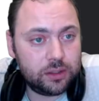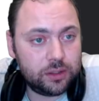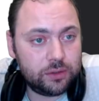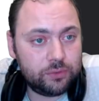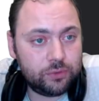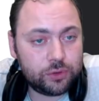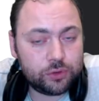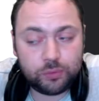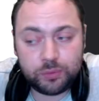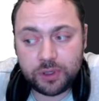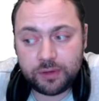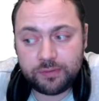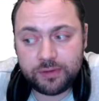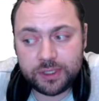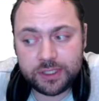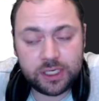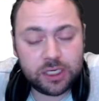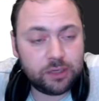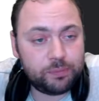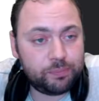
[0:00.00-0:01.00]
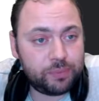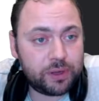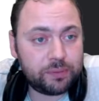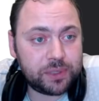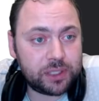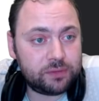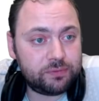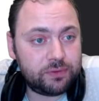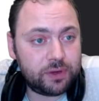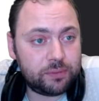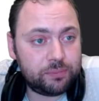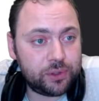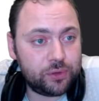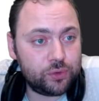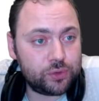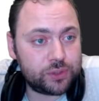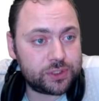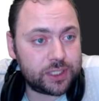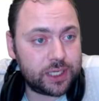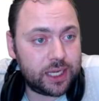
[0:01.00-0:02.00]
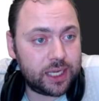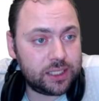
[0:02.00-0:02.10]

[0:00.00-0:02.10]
И вот у меня в отдельной папке два биоса.